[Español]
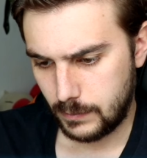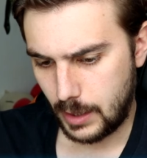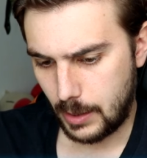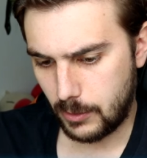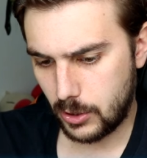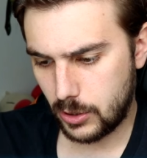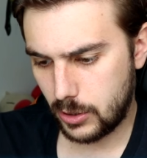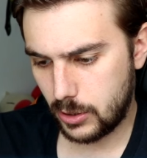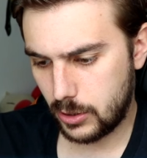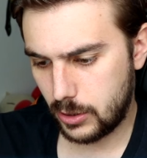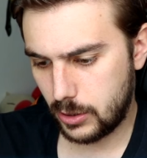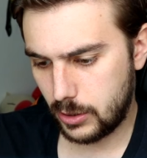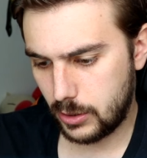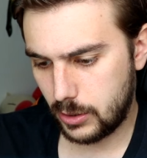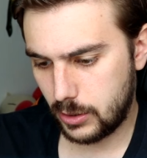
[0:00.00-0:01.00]
Me
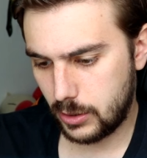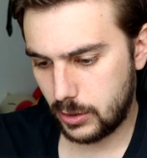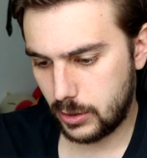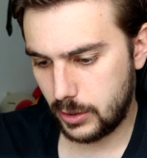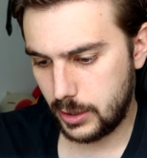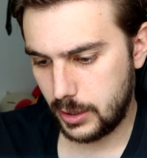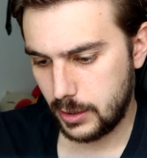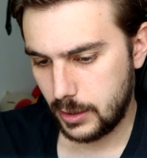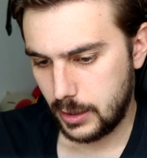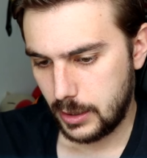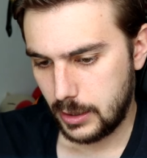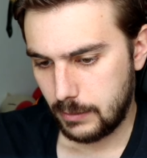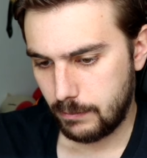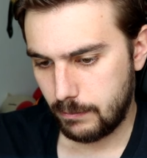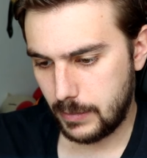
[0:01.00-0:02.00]
voy.
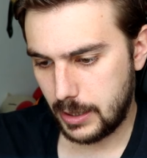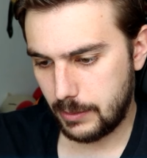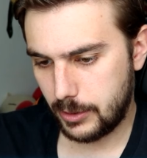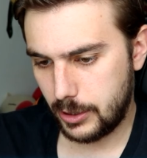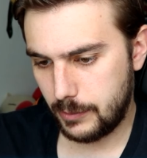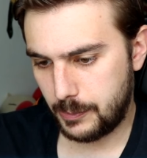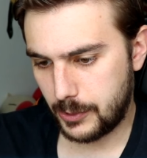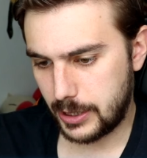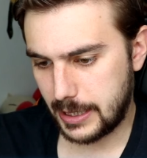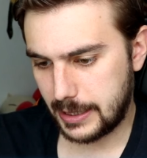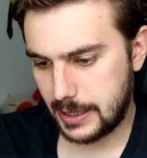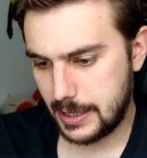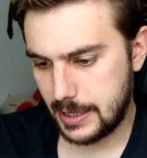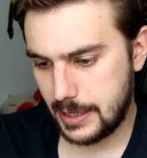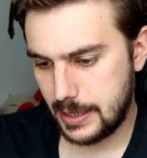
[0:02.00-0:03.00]
Me voy por
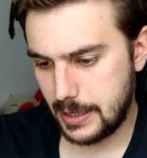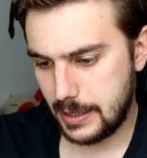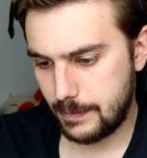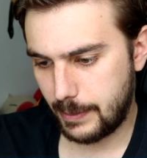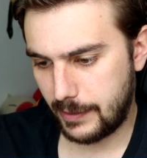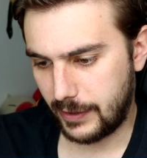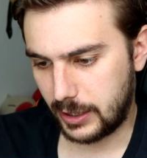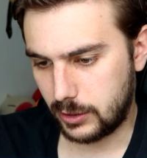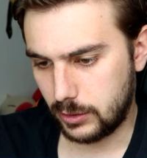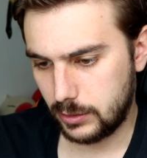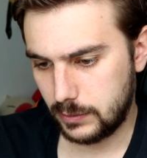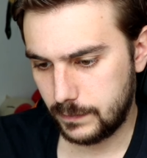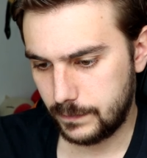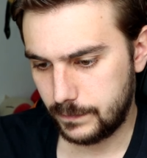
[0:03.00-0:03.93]
aquí. Perfecto.